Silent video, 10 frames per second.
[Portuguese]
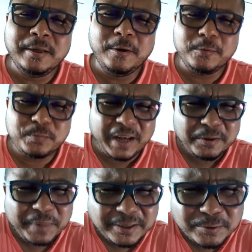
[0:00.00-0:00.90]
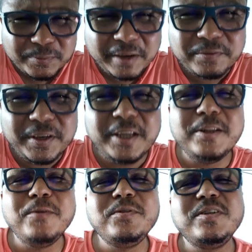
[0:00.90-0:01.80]
Eu falo mais uma vez:
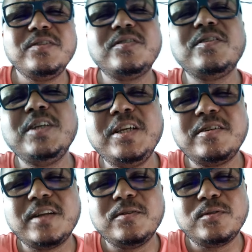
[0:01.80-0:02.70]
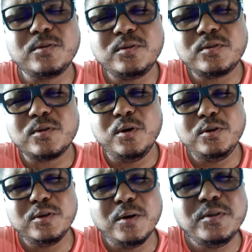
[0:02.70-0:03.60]
não desista dos seus
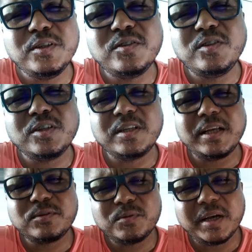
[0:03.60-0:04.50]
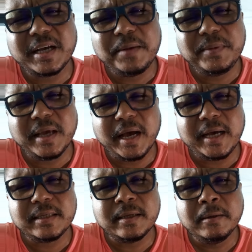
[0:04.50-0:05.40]
sonhos, não desista da sua
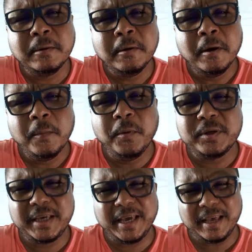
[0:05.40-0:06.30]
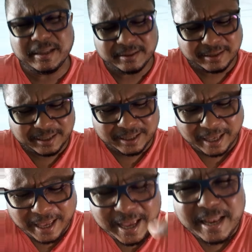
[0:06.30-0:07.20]
caminhada, porque
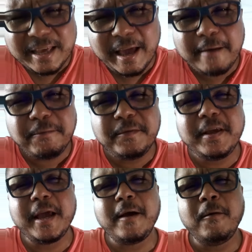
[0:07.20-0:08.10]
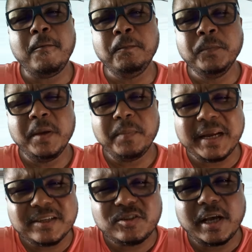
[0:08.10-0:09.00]
Ele é fiel
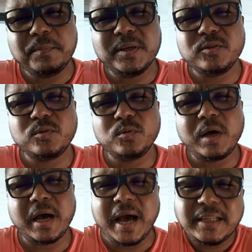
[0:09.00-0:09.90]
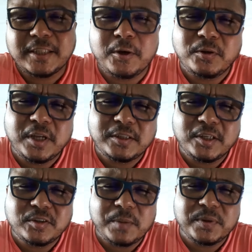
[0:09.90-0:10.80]
para te abençoar. Até hoje Ele
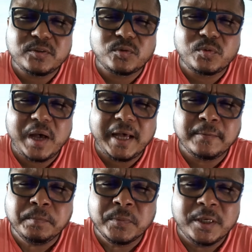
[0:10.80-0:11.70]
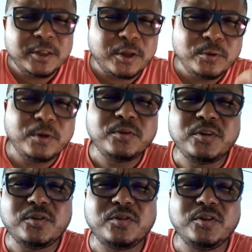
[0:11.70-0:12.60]
tem te abençoado. Então não
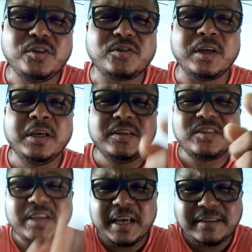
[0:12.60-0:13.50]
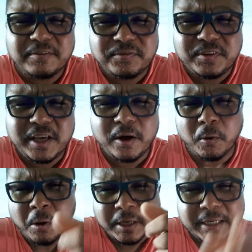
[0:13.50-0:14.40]
desista, seja
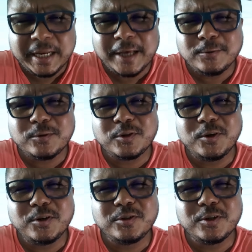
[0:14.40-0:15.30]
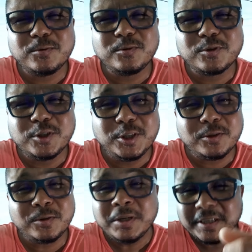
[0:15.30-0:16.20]
fiel, crê no Senhor Jesus
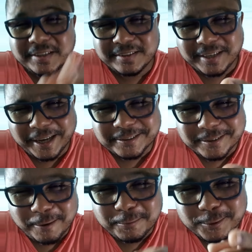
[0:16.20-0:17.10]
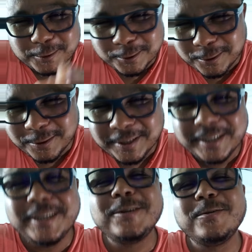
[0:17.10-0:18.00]
Cristo e será salvo tu
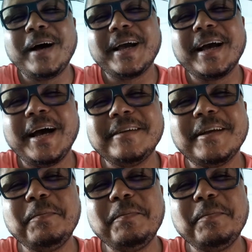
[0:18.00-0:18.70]
e tua casa.